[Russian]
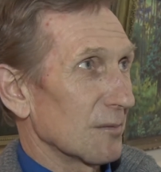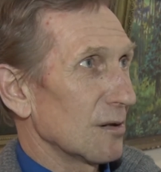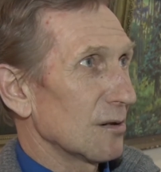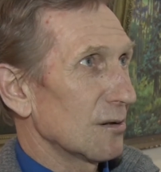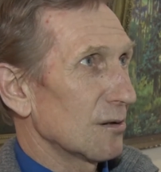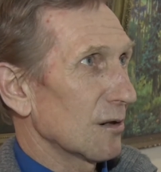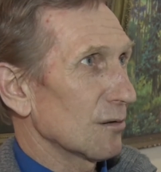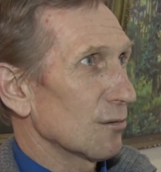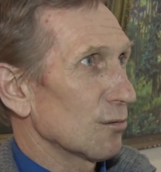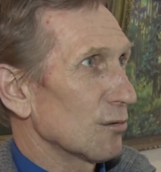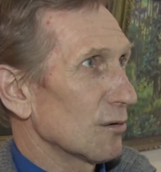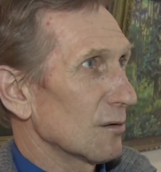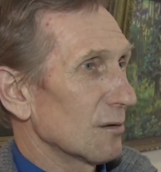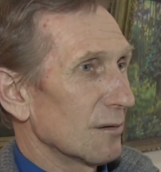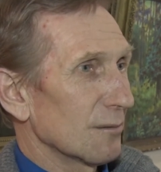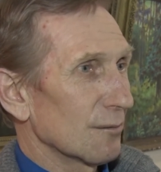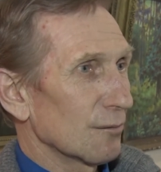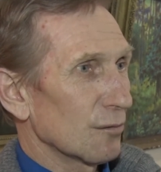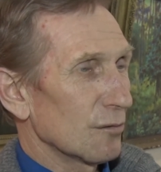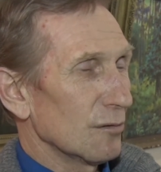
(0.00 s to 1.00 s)
Их сейчас уже
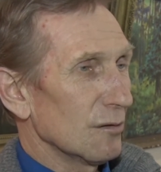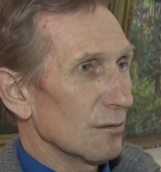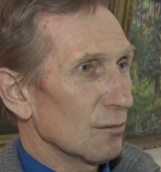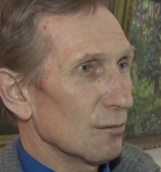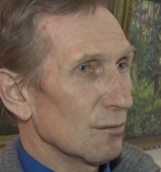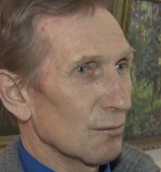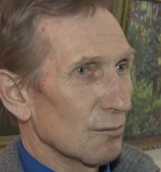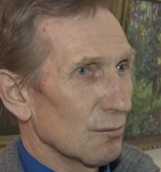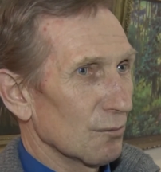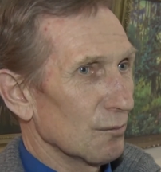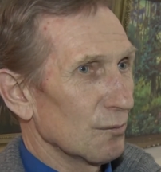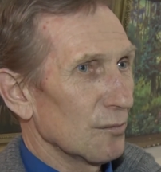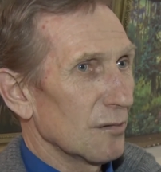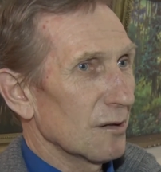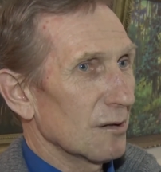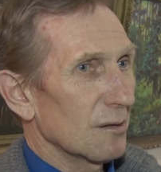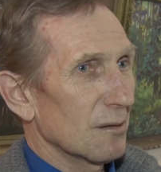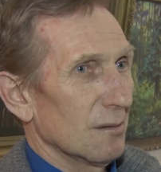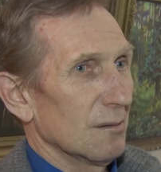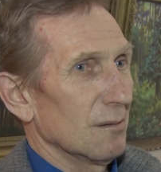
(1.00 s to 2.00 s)
давно нет у
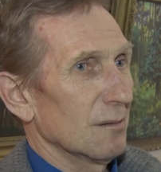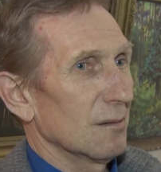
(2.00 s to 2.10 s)
меня.